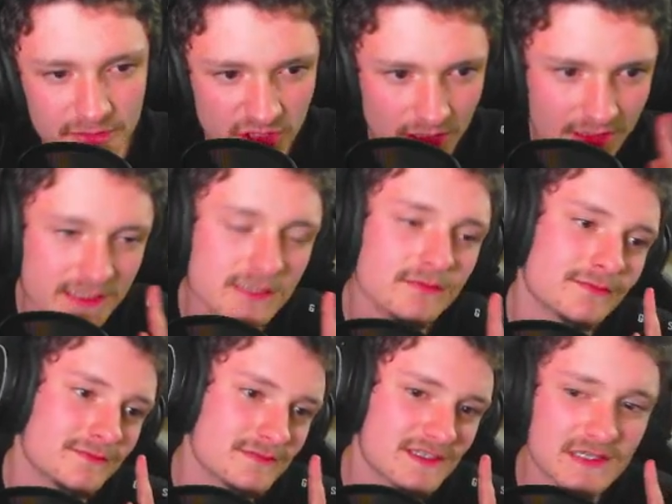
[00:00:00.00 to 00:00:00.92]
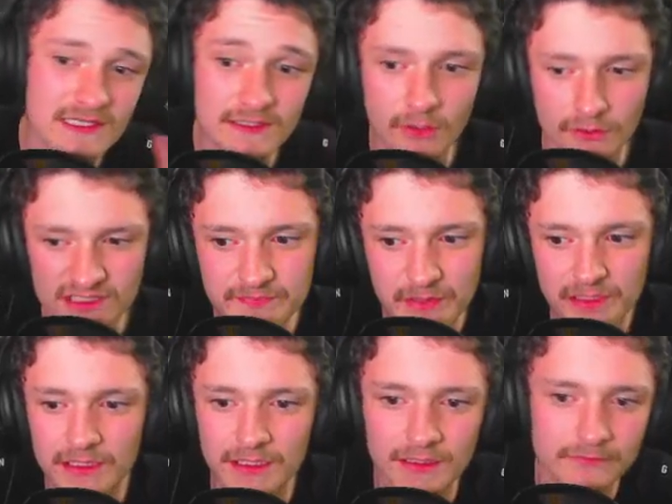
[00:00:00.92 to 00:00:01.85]
Charlie, s'il danse
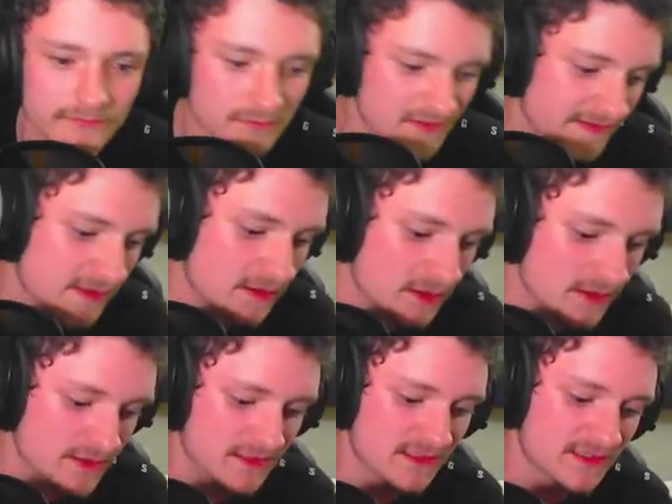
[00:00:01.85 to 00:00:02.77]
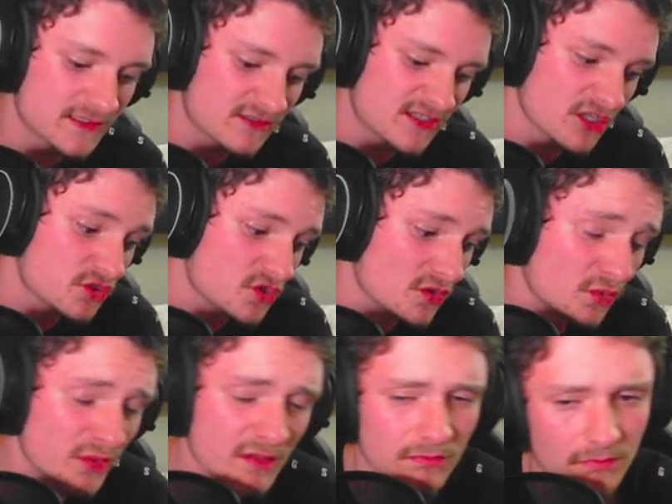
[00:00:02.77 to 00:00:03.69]
pas, c'est 7
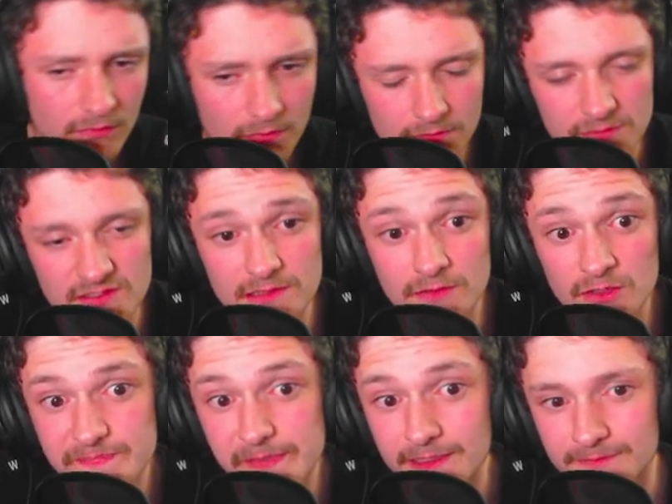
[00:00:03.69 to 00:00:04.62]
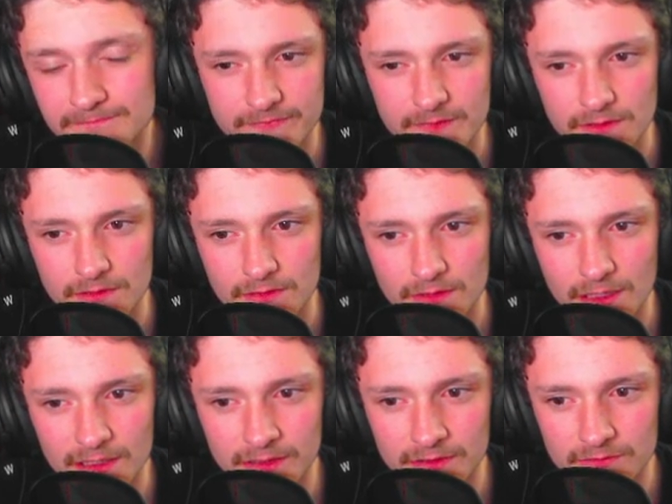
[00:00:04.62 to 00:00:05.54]
secondes S'il danse pas, hein.
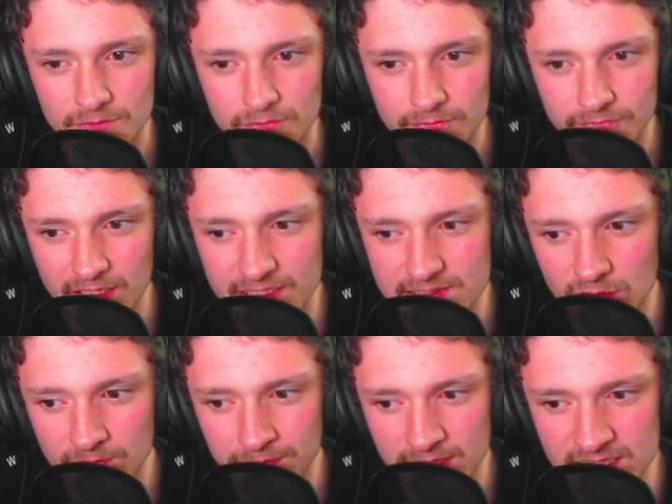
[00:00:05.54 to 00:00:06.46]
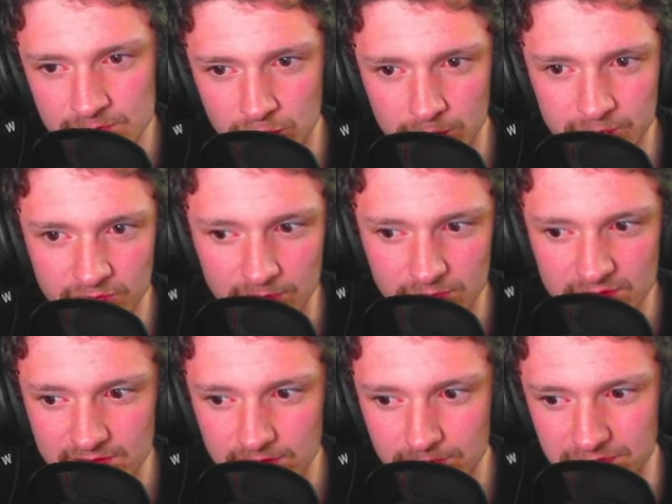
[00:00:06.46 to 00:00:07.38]
Allez, tu vas rester en place Bob, tu vas me
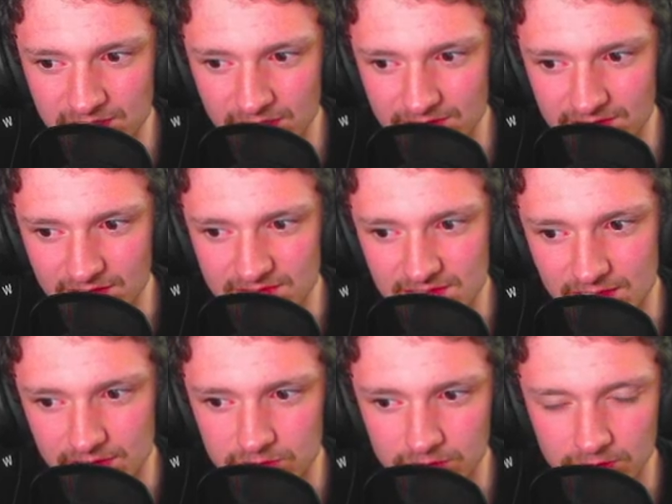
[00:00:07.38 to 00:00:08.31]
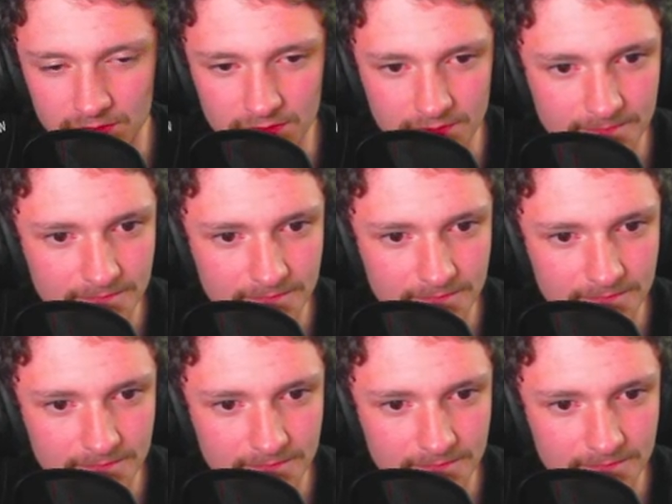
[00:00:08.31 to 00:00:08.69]
laisser bien te casser la gueule.